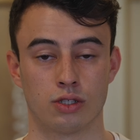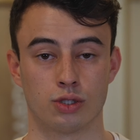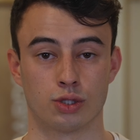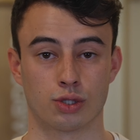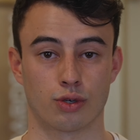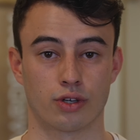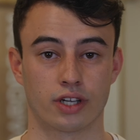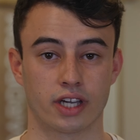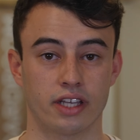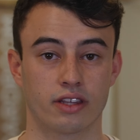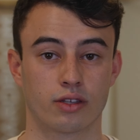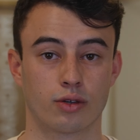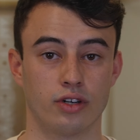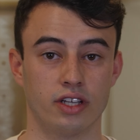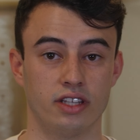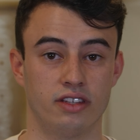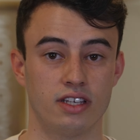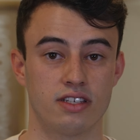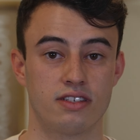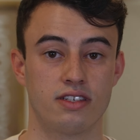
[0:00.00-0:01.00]
Je regrette que
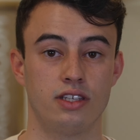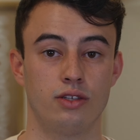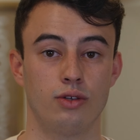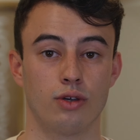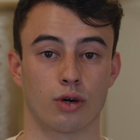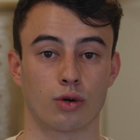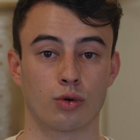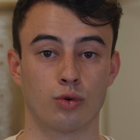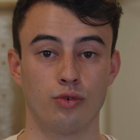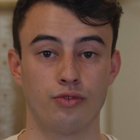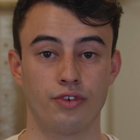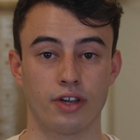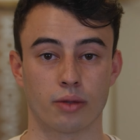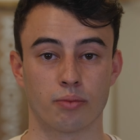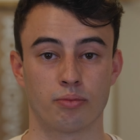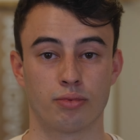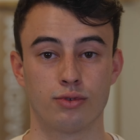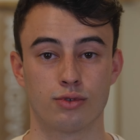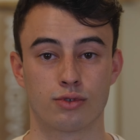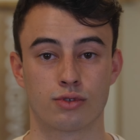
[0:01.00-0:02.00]
les décideurs
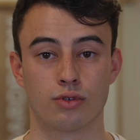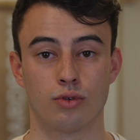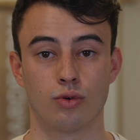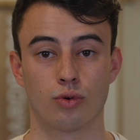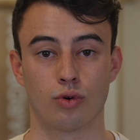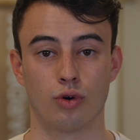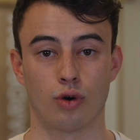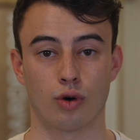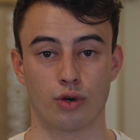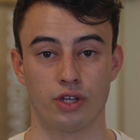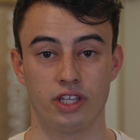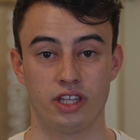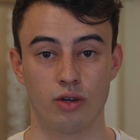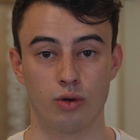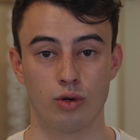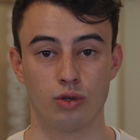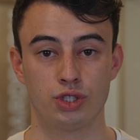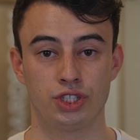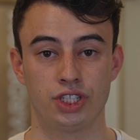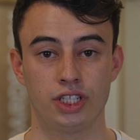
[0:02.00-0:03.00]
gouvernent plus selon leur
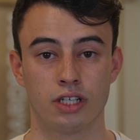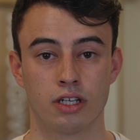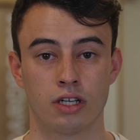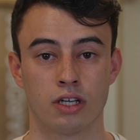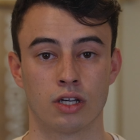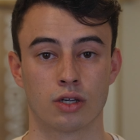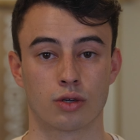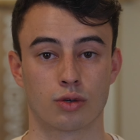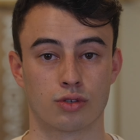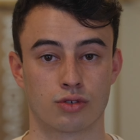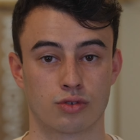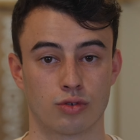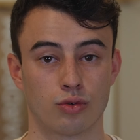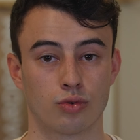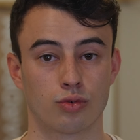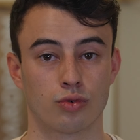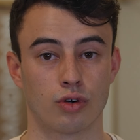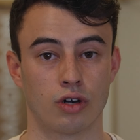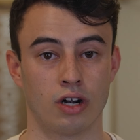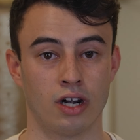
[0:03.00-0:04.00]
idéologie que
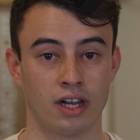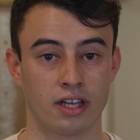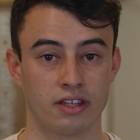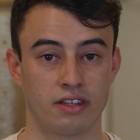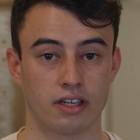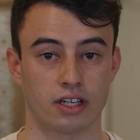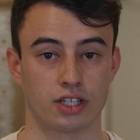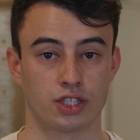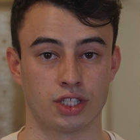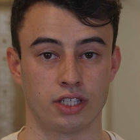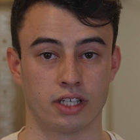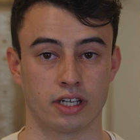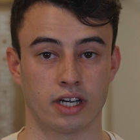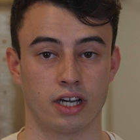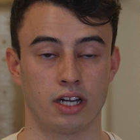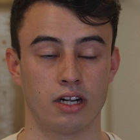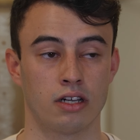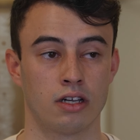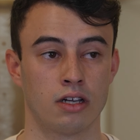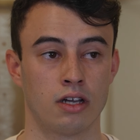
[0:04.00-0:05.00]
selon l'intérêt
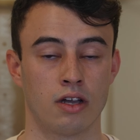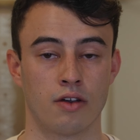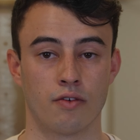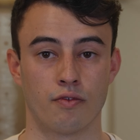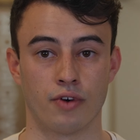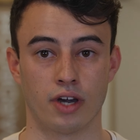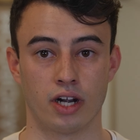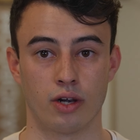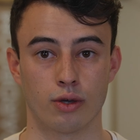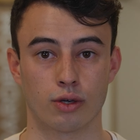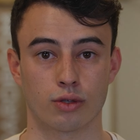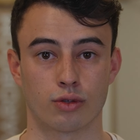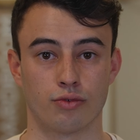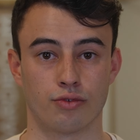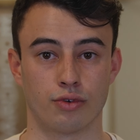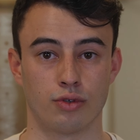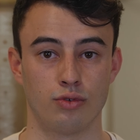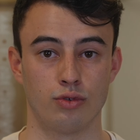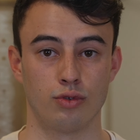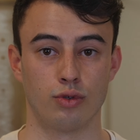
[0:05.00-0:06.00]
général, valeur
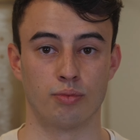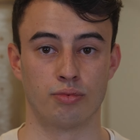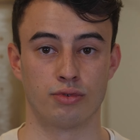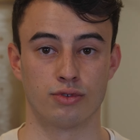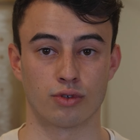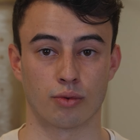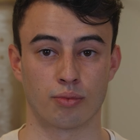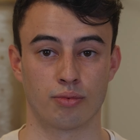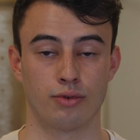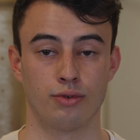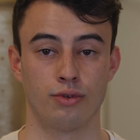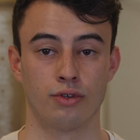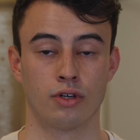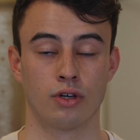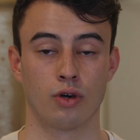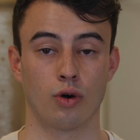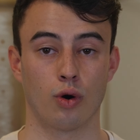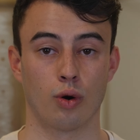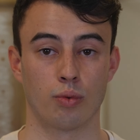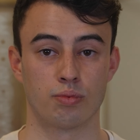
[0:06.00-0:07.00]
devenue de plus en plus
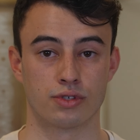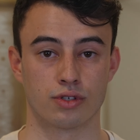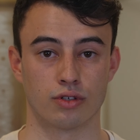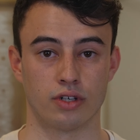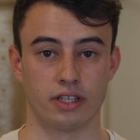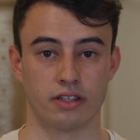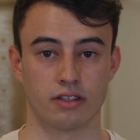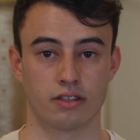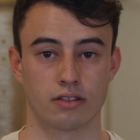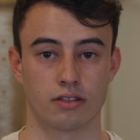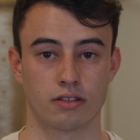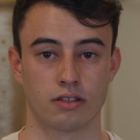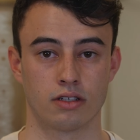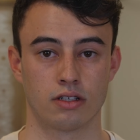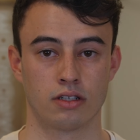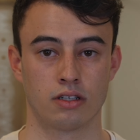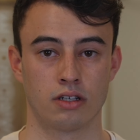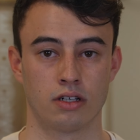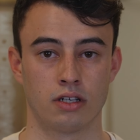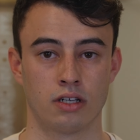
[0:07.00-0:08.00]
obsolète.
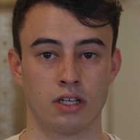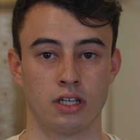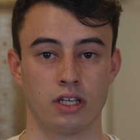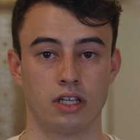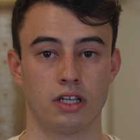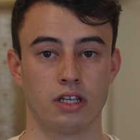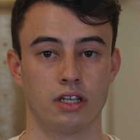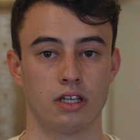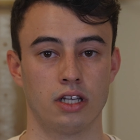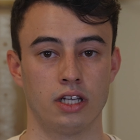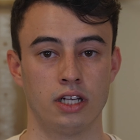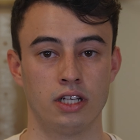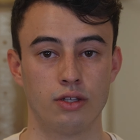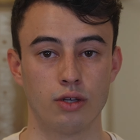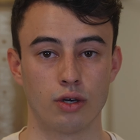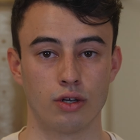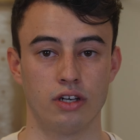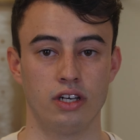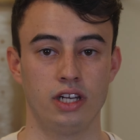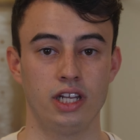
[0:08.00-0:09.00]
Ils
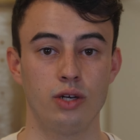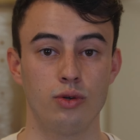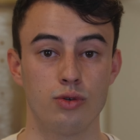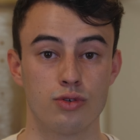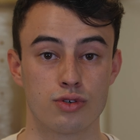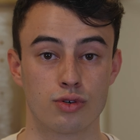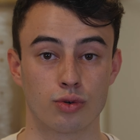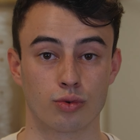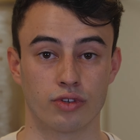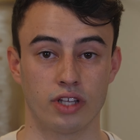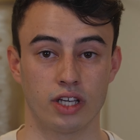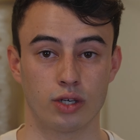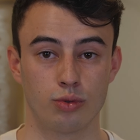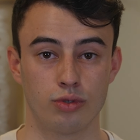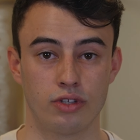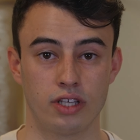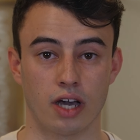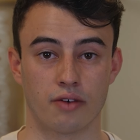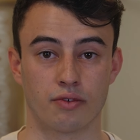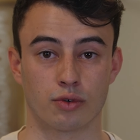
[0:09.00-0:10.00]
donnent l'illusion
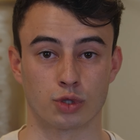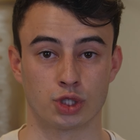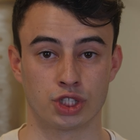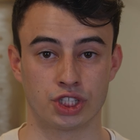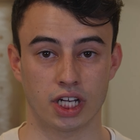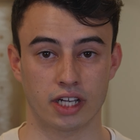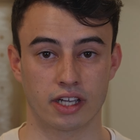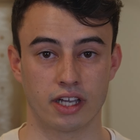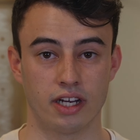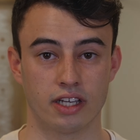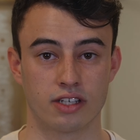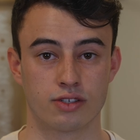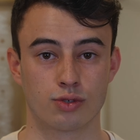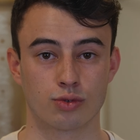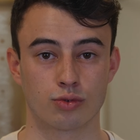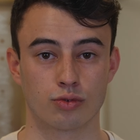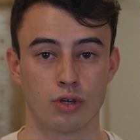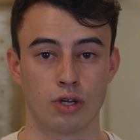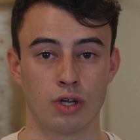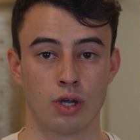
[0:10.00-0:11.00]
d'écouter avant chaque
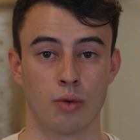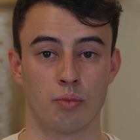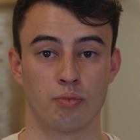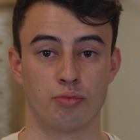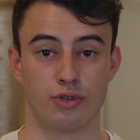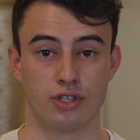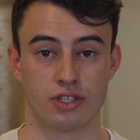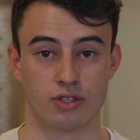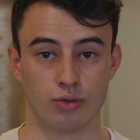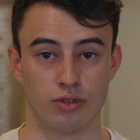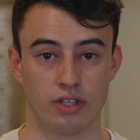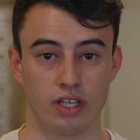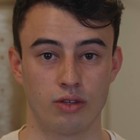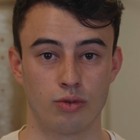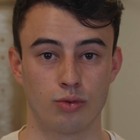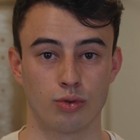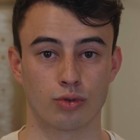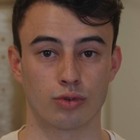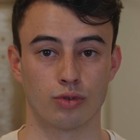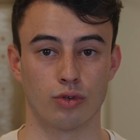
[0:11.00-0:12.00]
élection, puis se
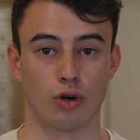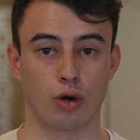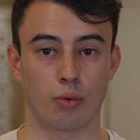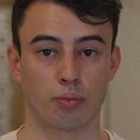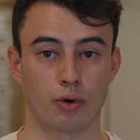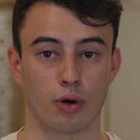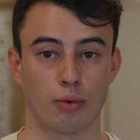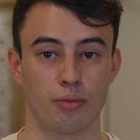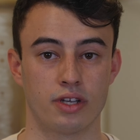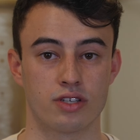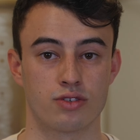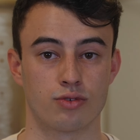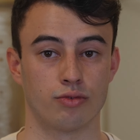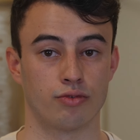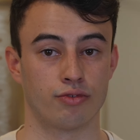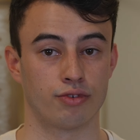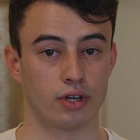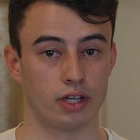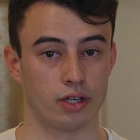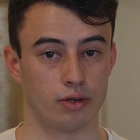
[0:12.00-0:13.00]
détournent de leurs promesses
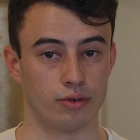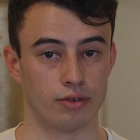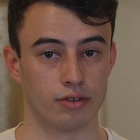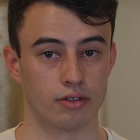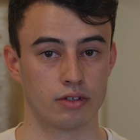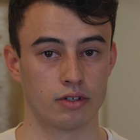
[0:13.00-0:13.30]
une fois élus.